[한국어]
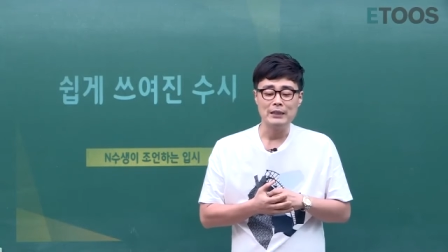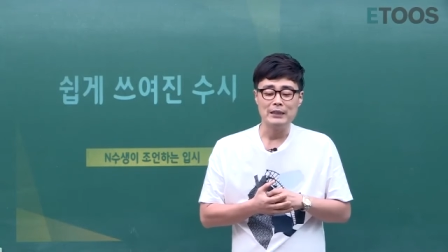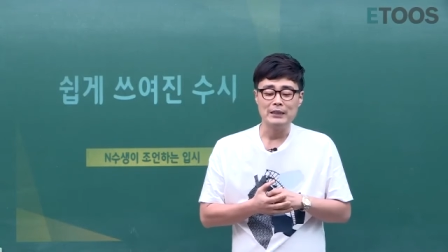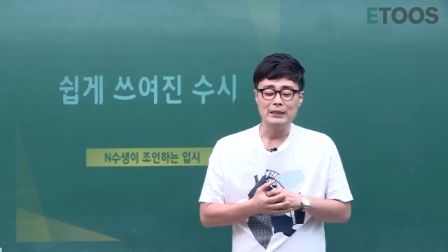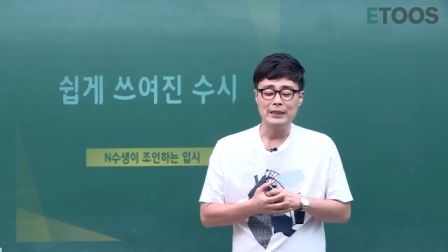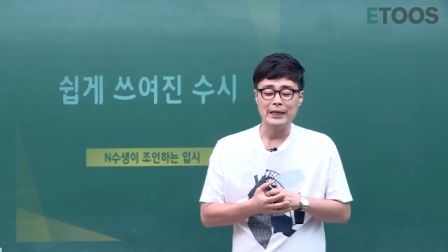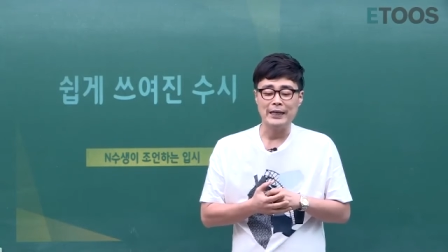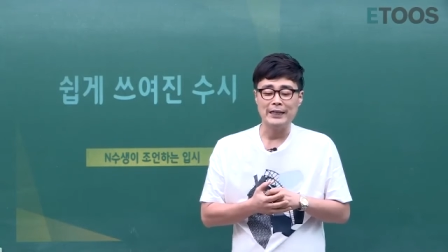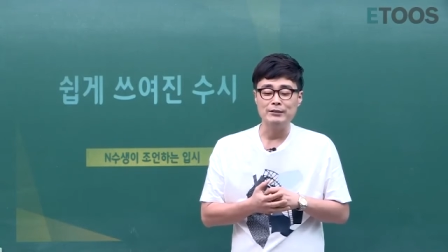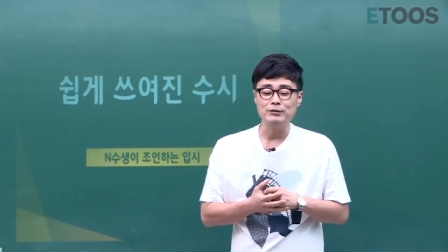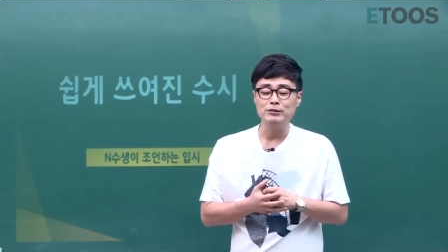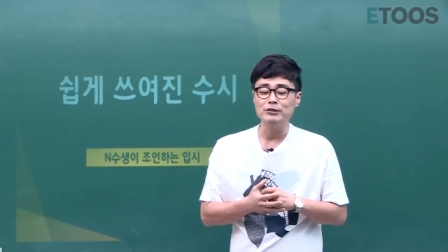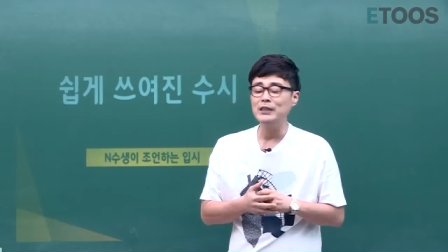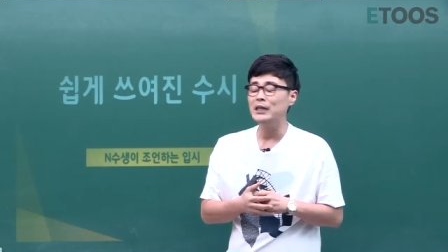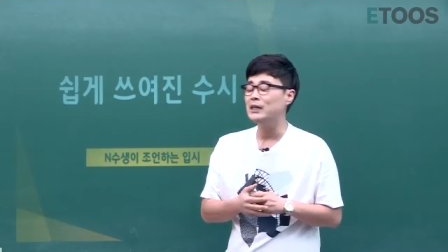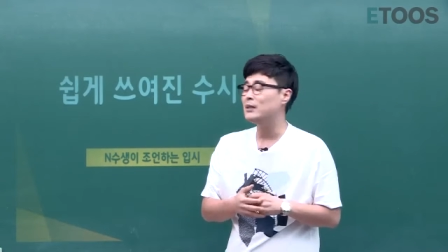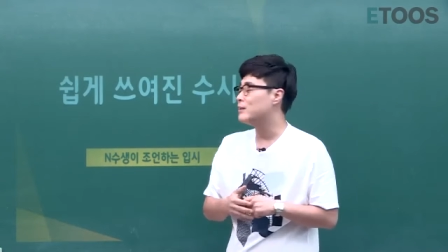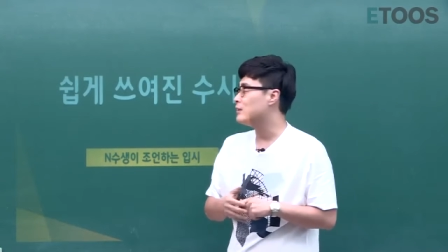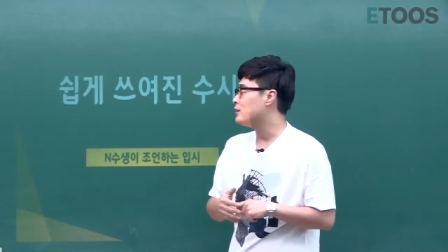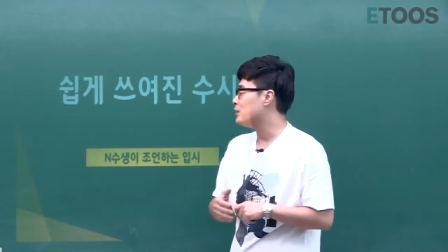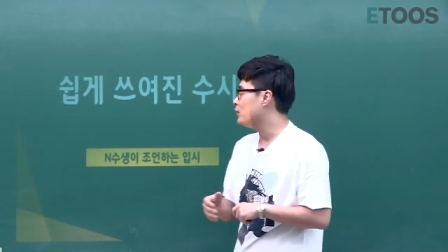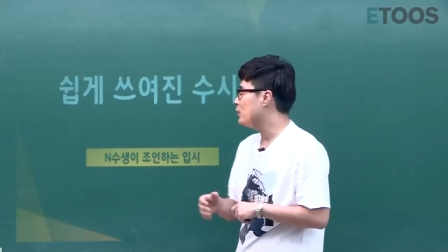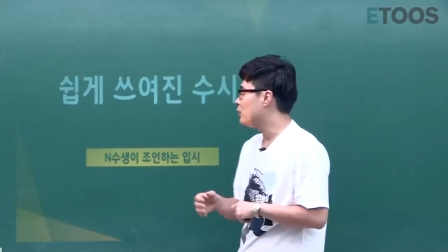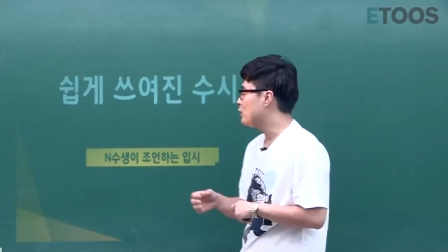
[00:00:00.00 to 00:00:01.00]
이
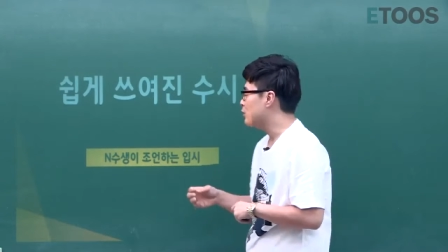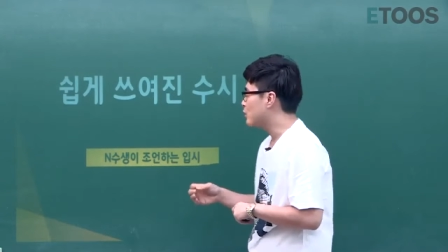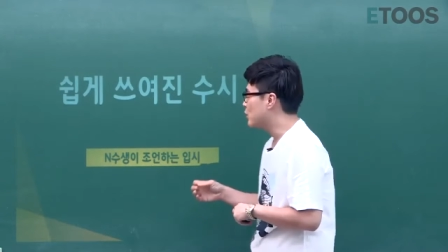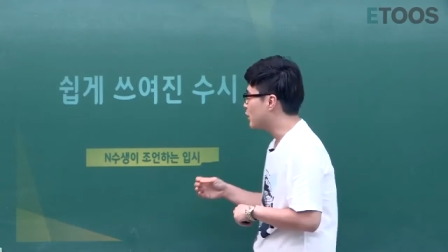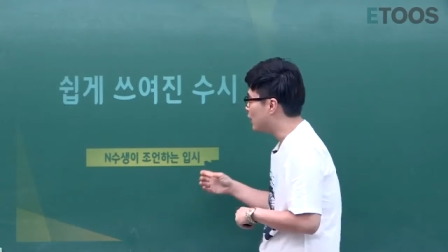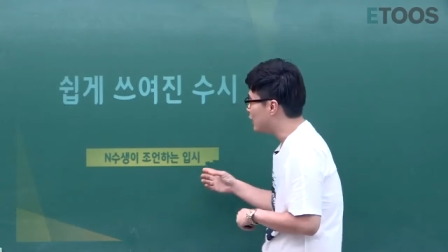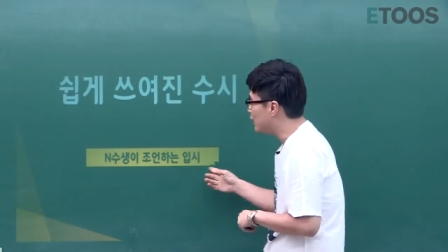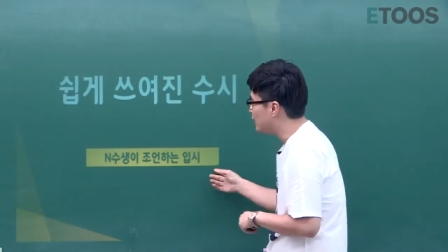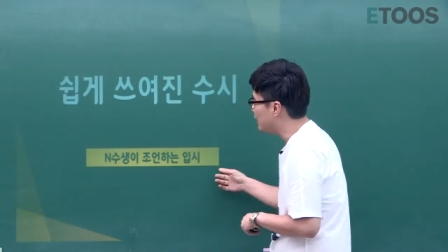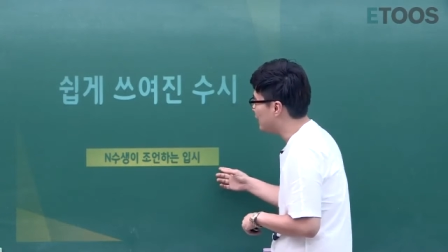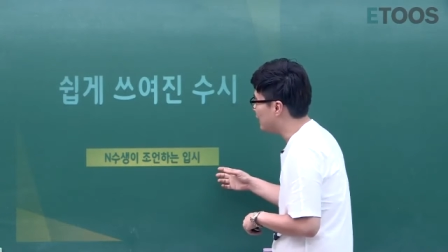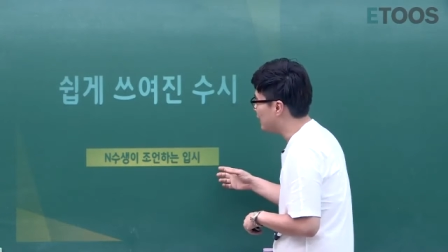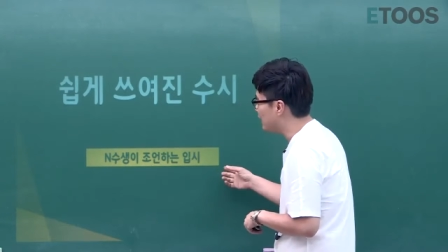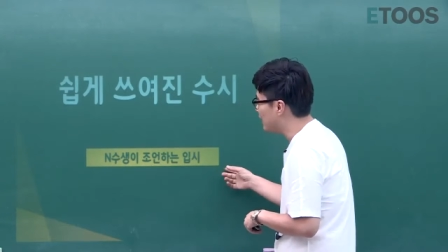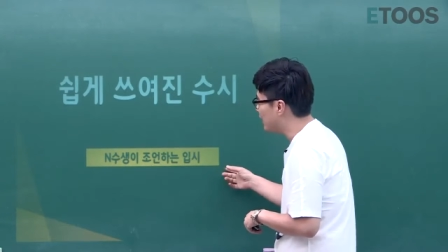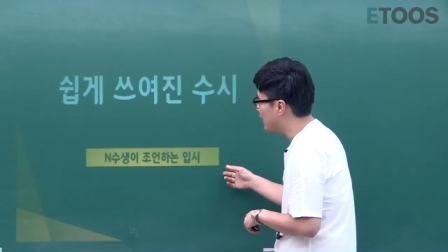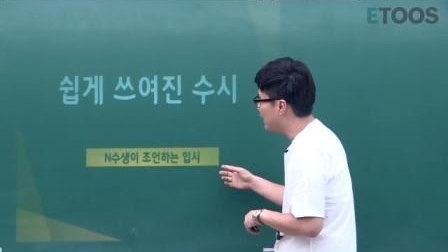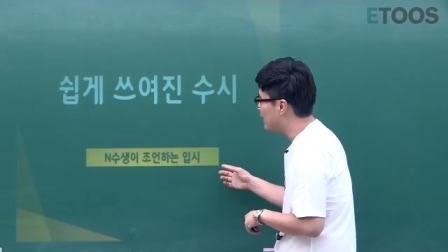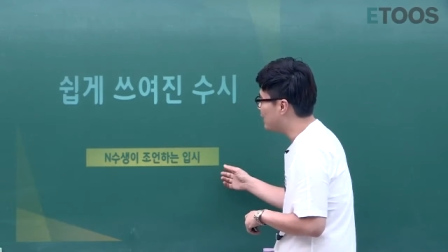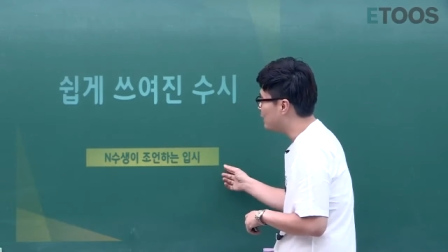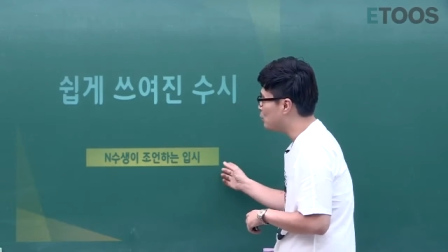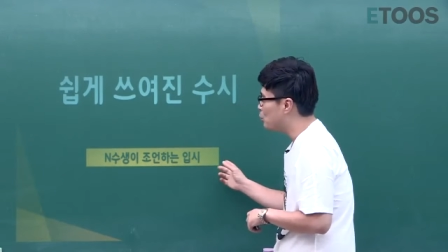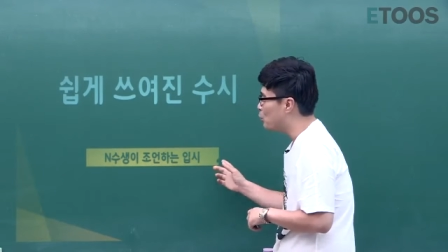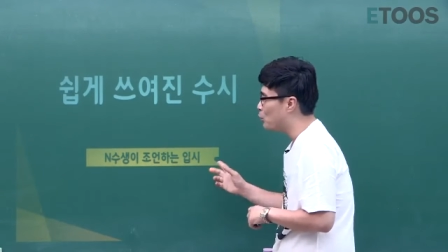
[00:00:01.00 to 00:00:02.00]
N수생들이요 저한테 이
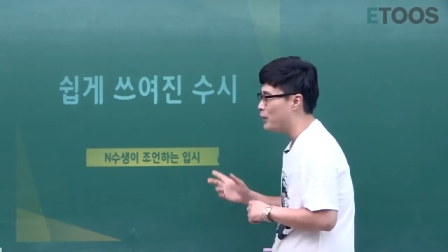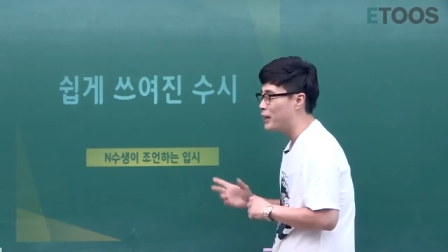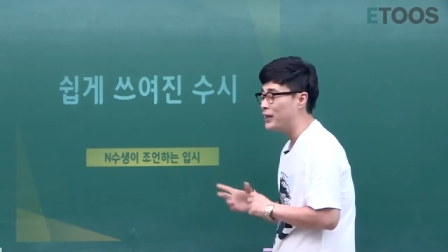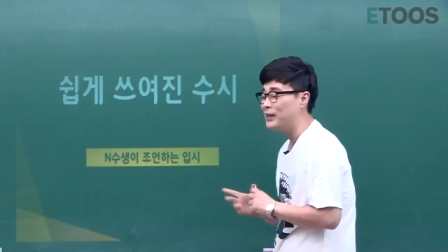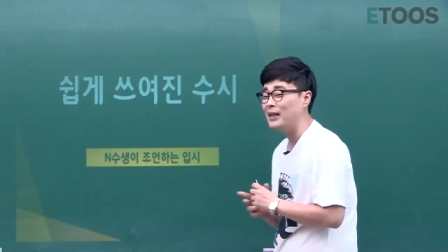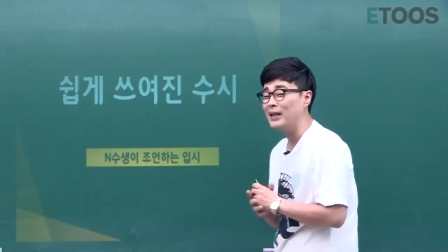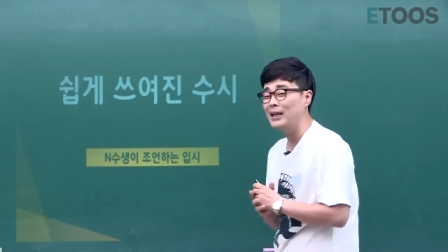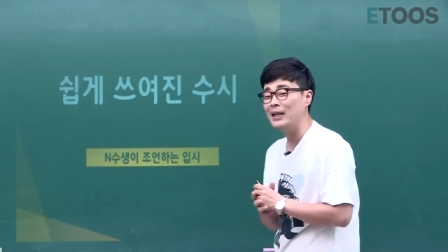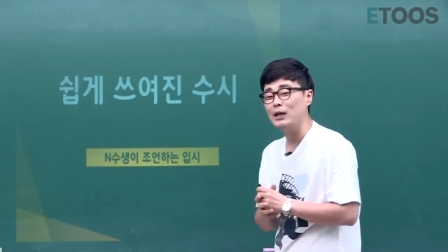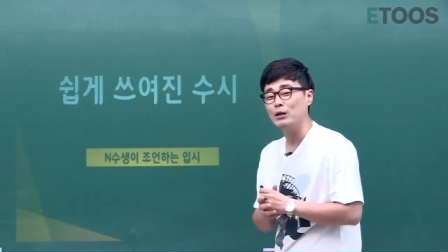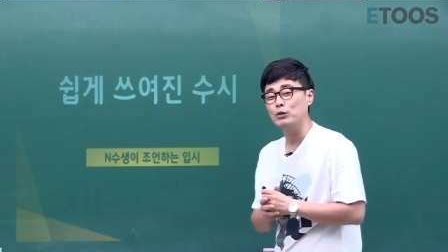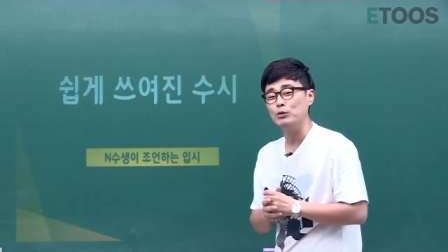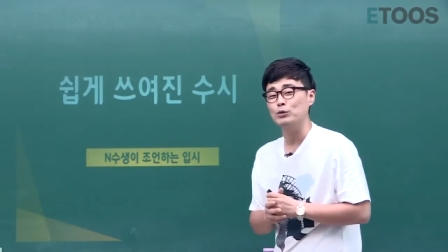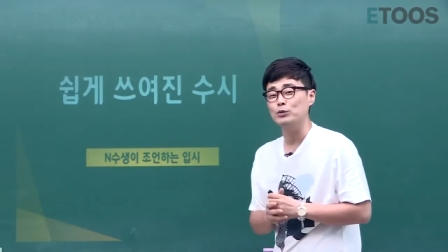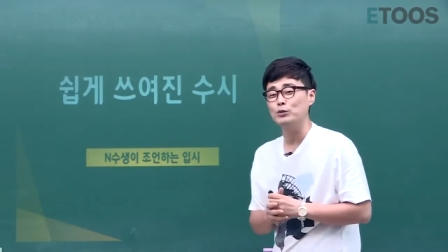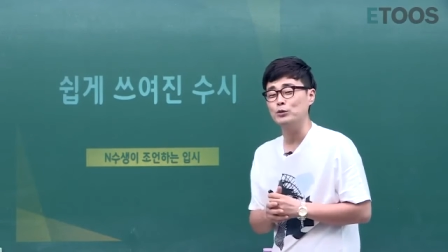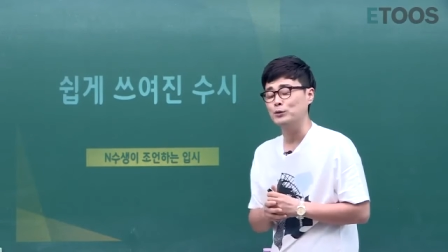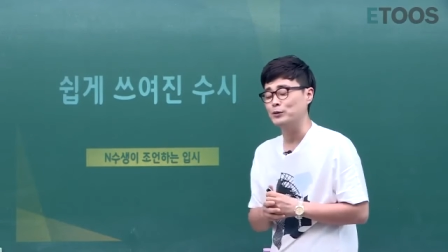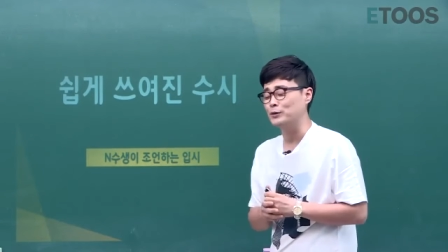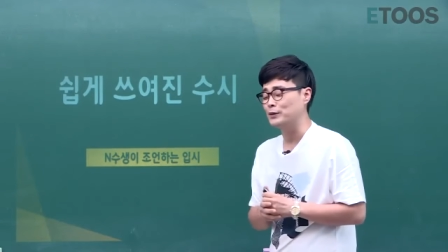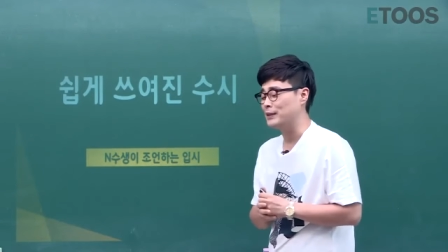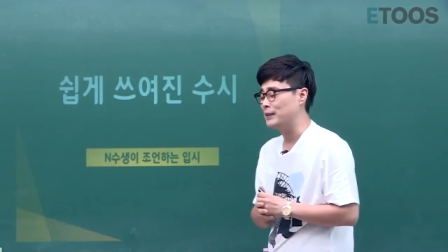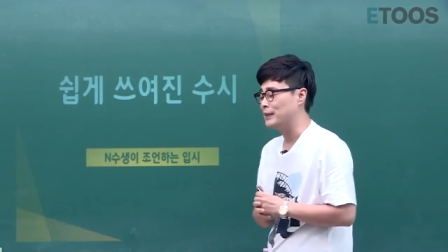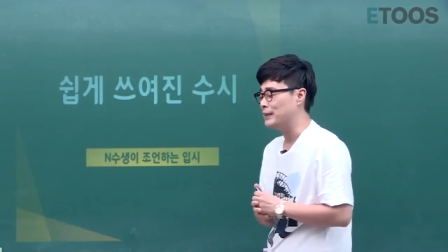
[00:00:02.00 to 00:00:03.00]
얘기 꼭
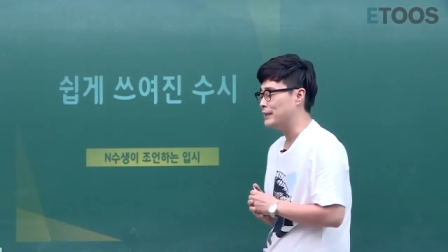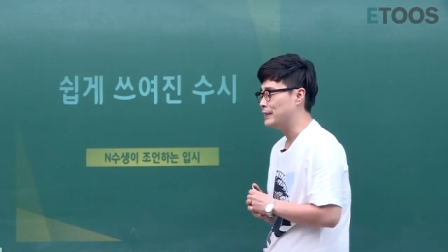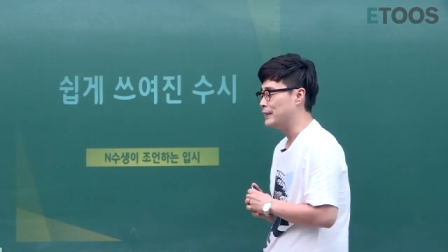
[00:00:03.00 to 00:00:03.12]
해달라고